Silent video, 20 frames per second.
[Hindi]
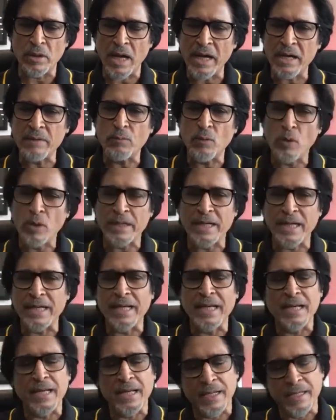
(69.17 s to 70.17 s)
हर मुल्क के
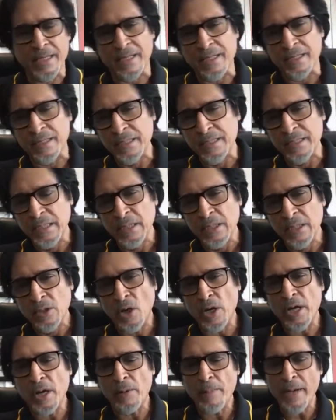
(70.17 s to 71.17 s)
लिए अलग है
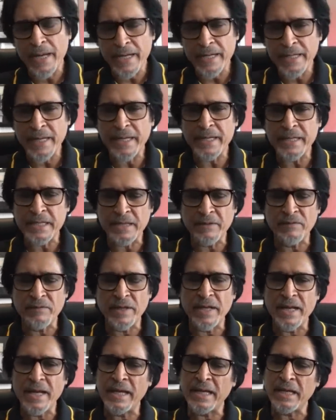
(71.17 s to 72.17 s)
और हमारा नेरेटिव
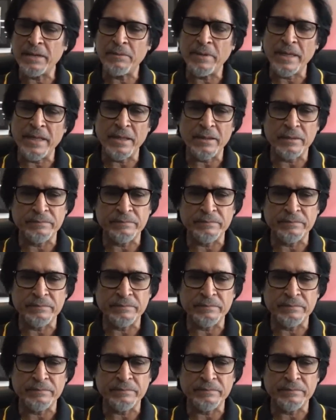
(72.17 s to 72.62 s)
ये है कि भाई